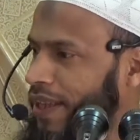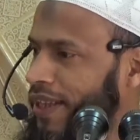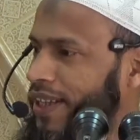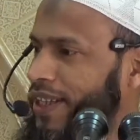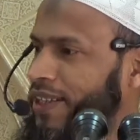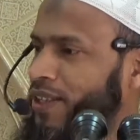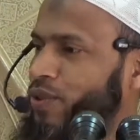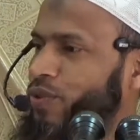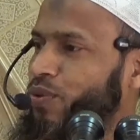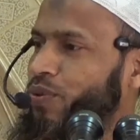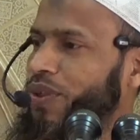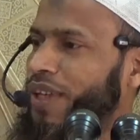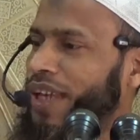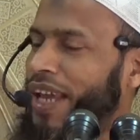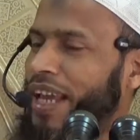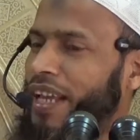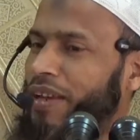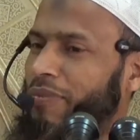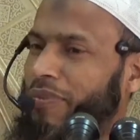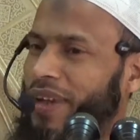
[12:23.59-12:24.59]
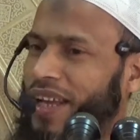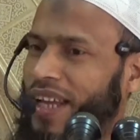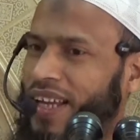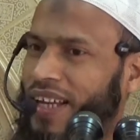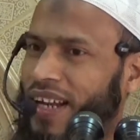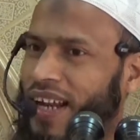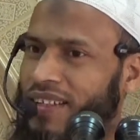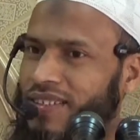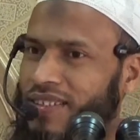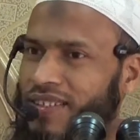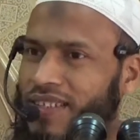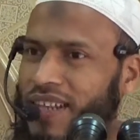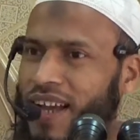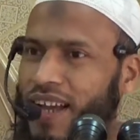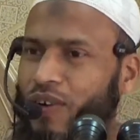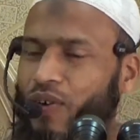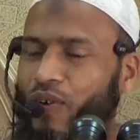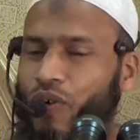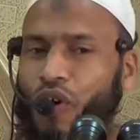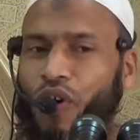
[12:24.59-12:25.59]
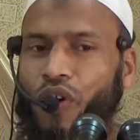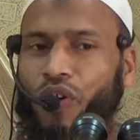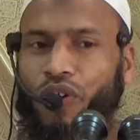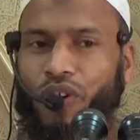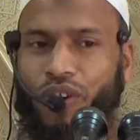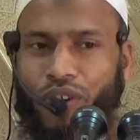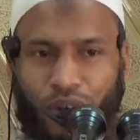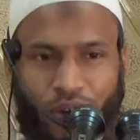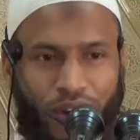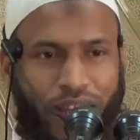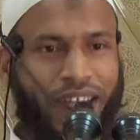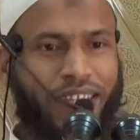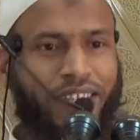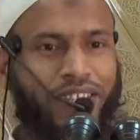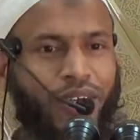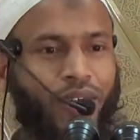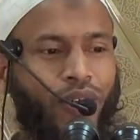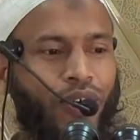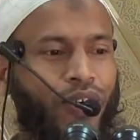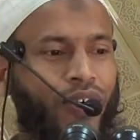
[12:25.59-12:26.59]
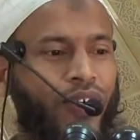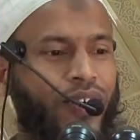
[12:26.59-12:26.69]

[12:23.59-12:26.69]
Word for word: কিন্তু এই মেয়ারাজটা কখন হয়েছিল